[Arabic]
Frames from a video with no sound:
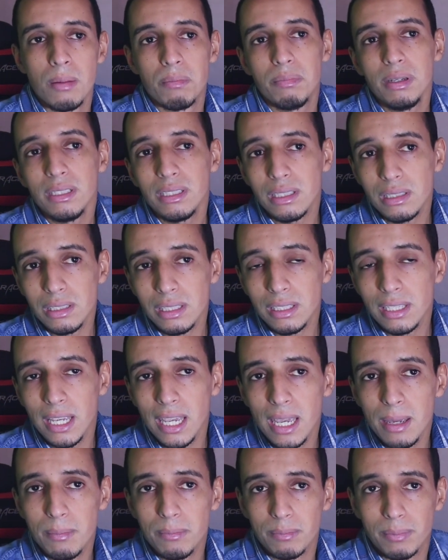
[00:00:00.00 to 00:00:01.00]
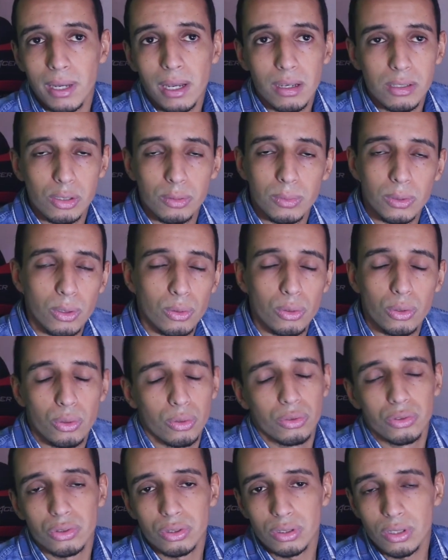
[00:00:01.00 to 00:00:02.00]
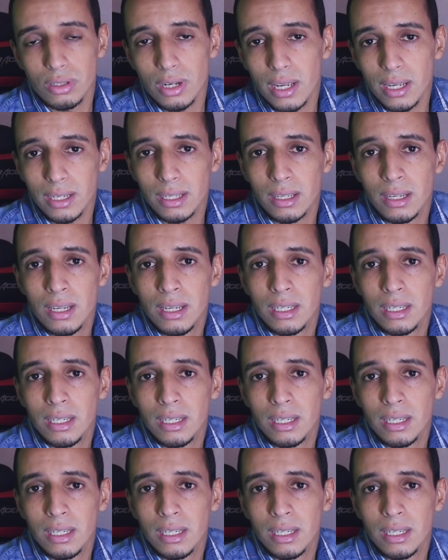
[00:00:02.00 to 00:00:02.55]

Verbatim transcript: بعد الجيم باغ اكزومبل نقول لكم سترايك